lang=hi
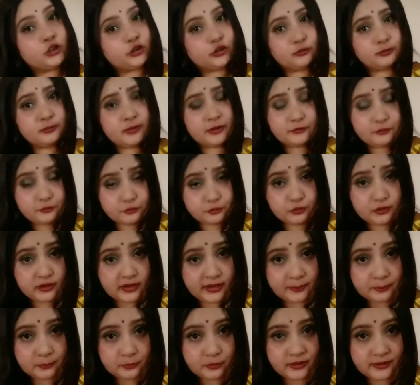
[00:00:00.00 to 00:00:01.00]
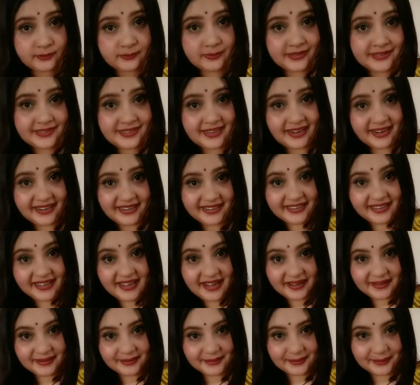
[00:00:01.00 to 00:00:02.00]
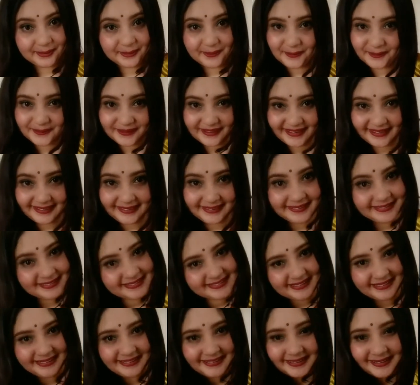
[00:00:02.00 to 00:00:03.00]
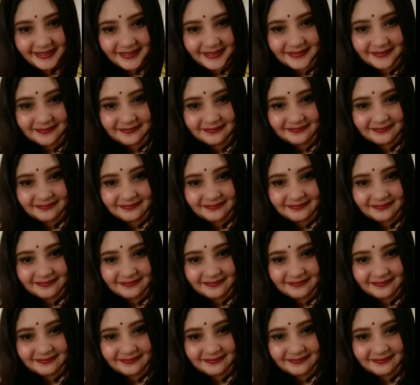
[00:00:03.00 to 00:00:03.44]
तो मैं फुल आपको एक बार साड़ी दिखा देती हूँ ओके चलिए